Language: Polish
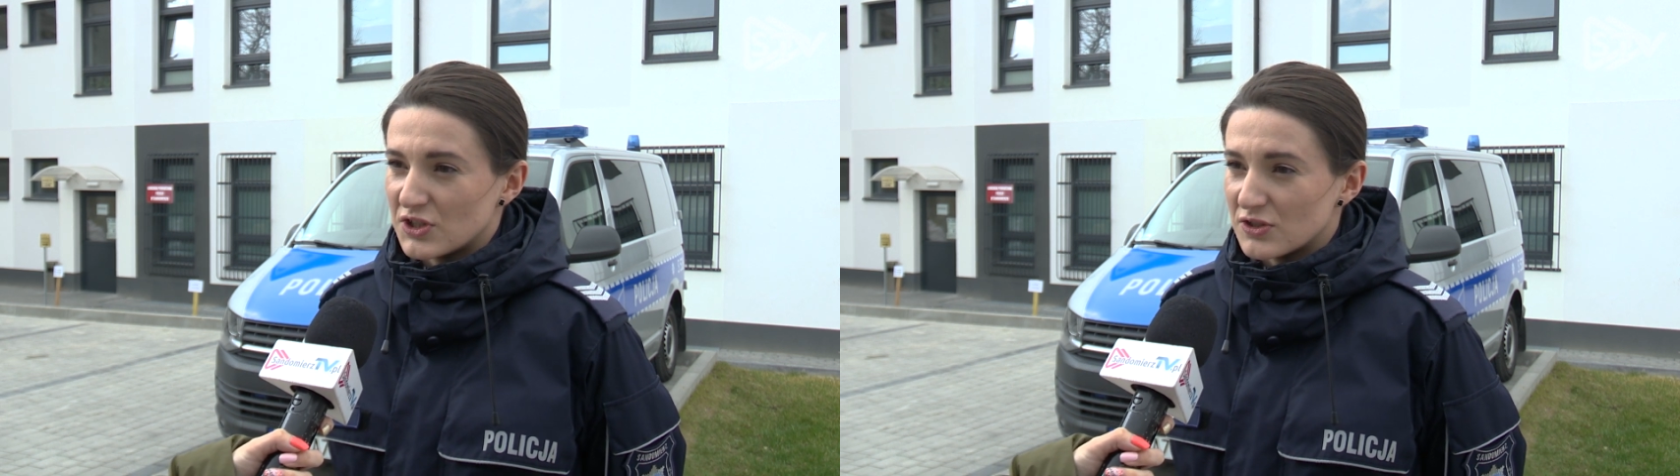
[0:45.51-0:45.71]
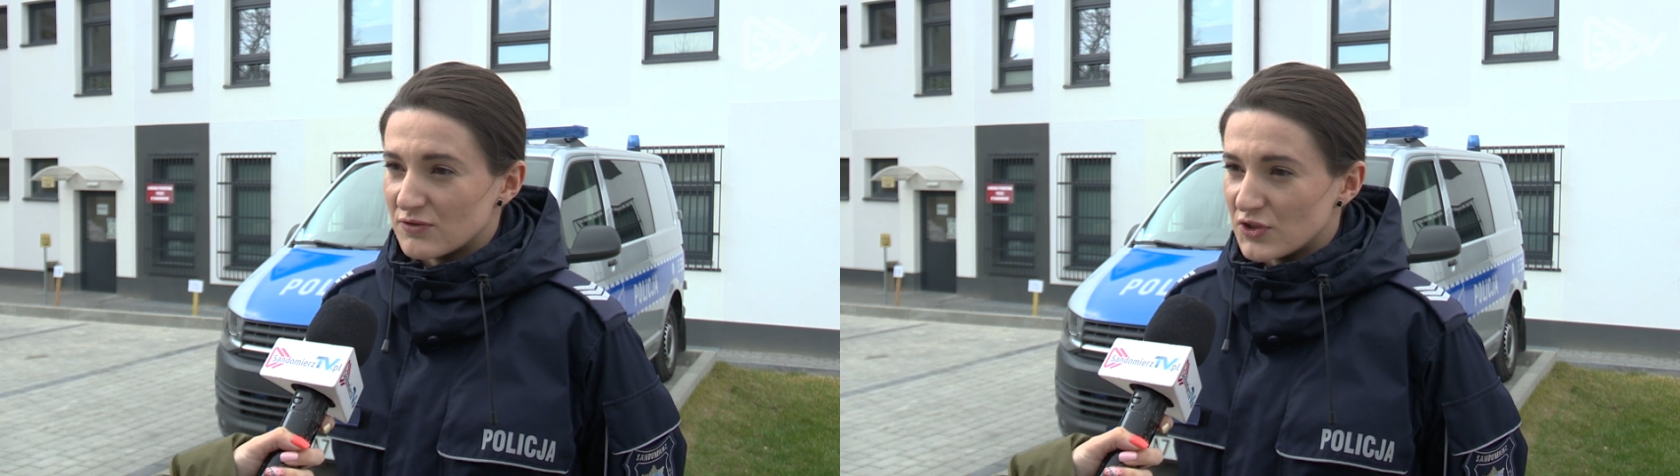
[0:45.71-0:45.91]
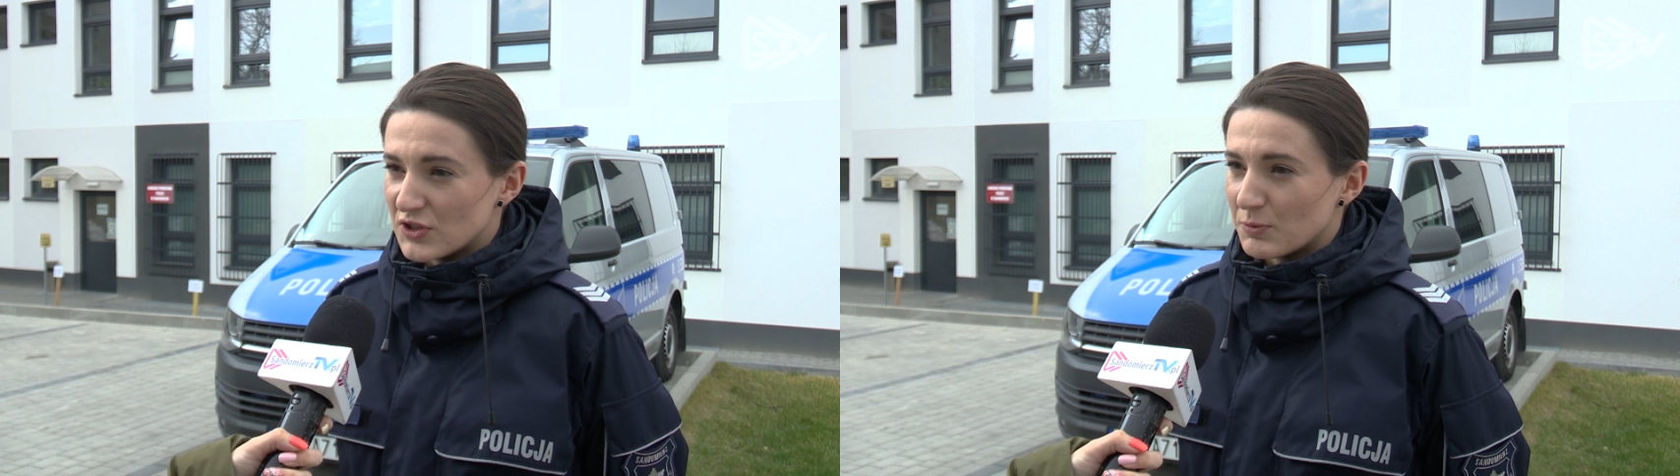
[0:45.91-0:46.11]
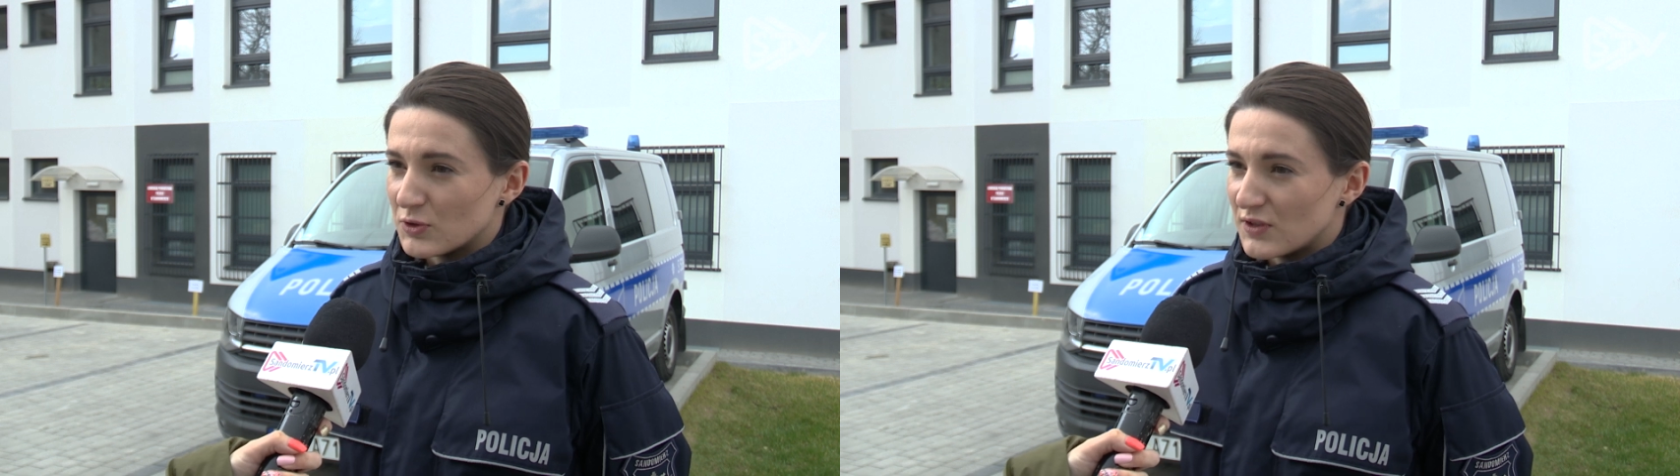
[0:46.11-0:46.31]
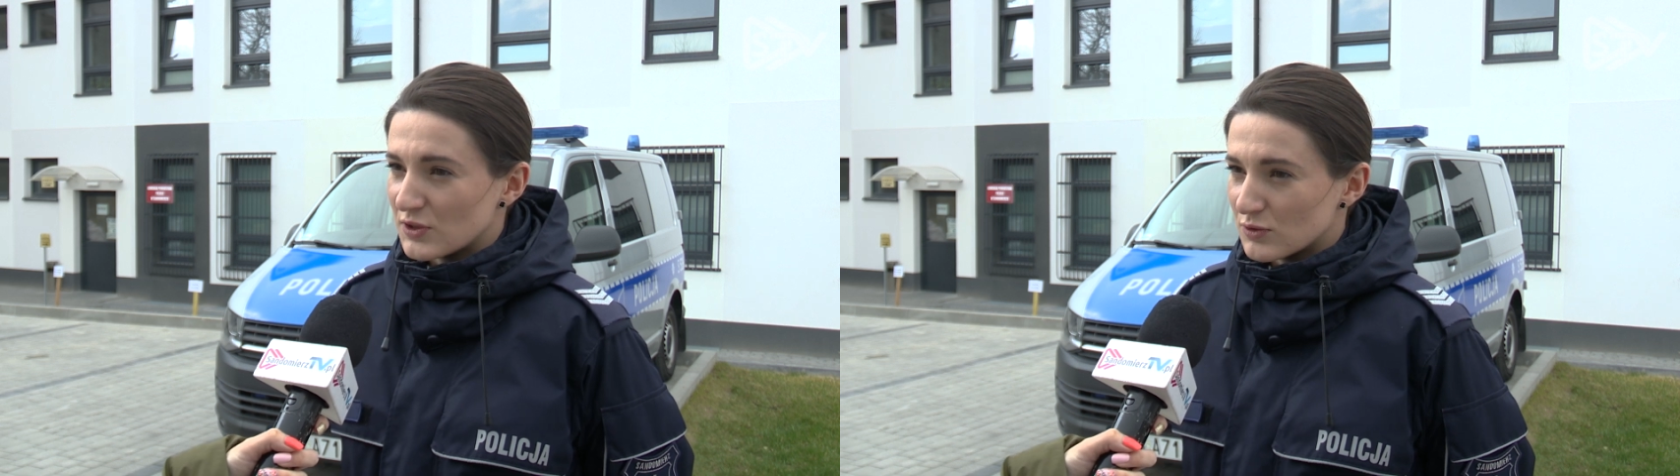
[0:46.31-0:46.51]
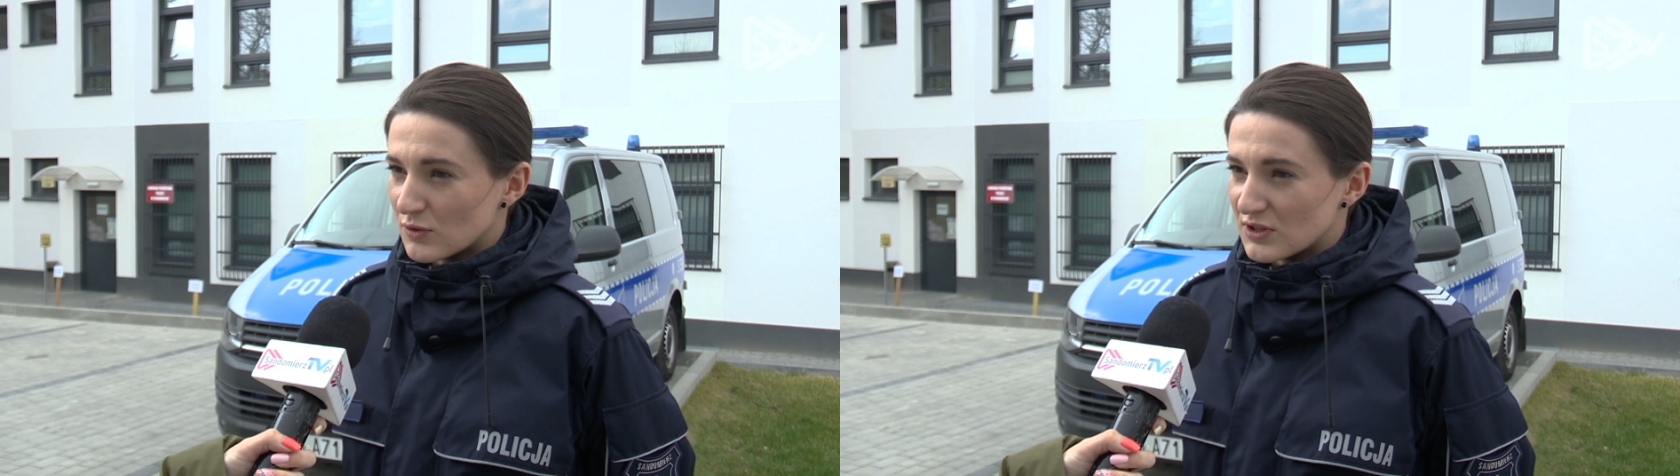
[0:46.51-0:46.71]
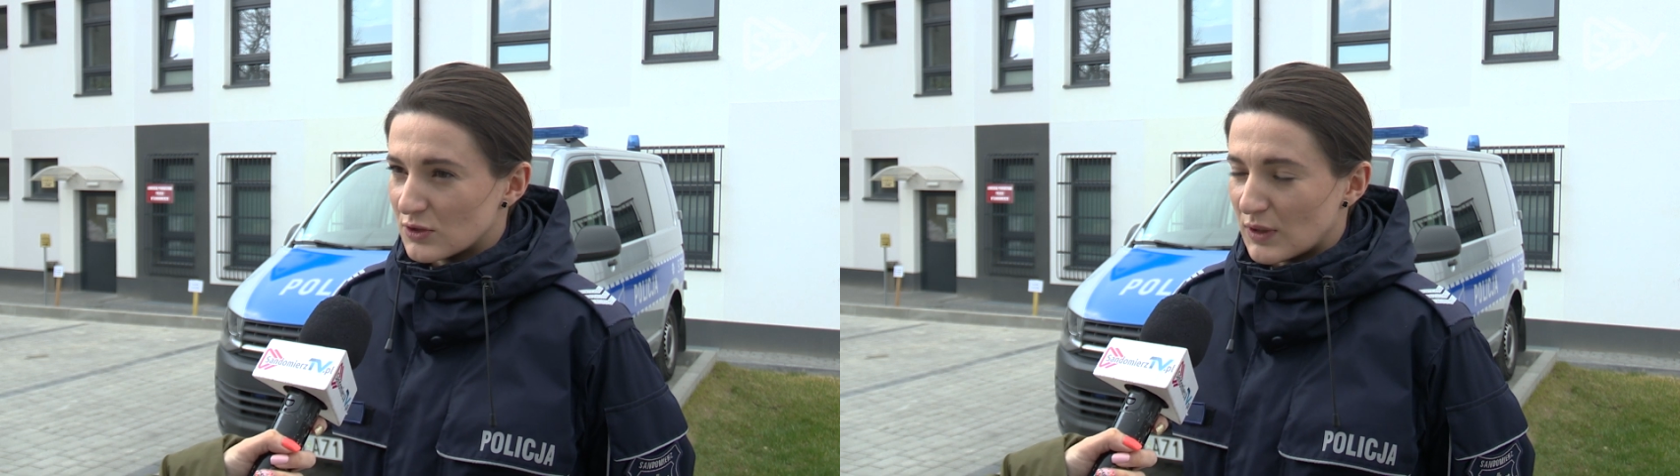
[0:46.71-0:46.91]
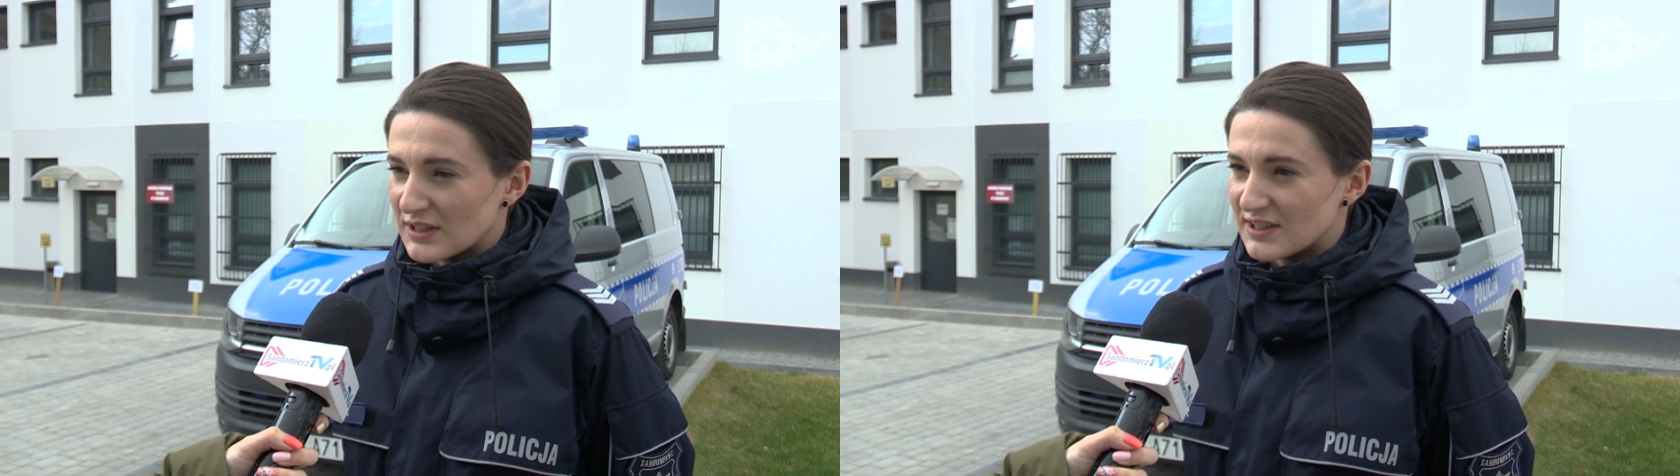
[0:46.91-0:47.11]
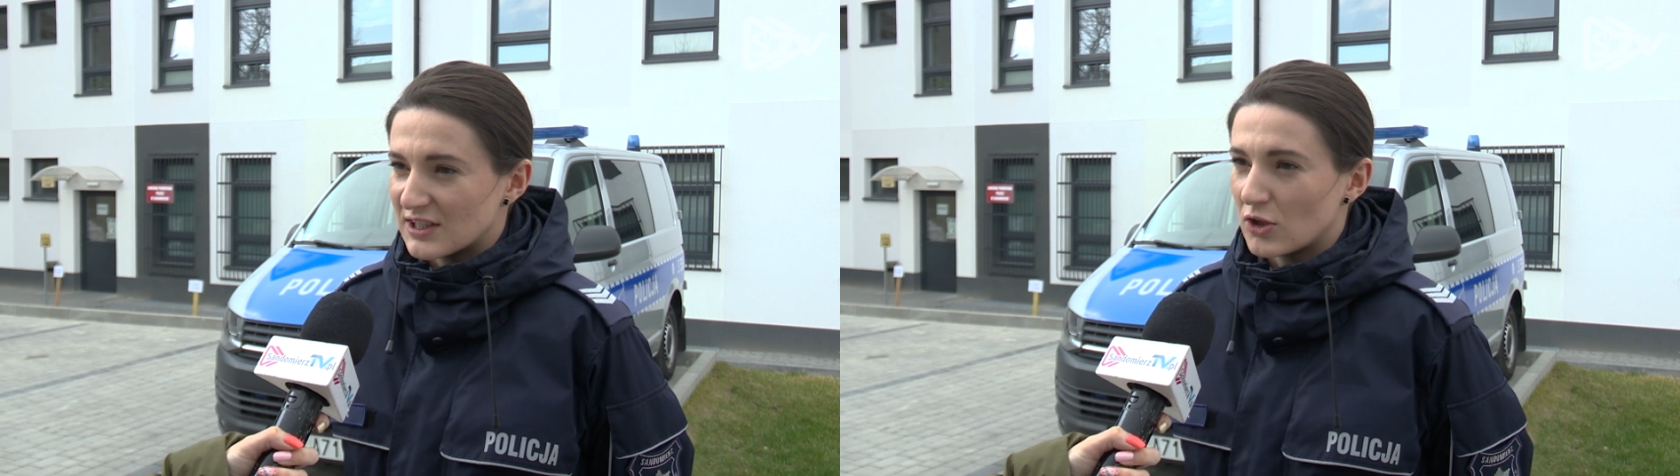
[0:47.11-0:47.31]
rzeczywiście potwierdził tą sytuację.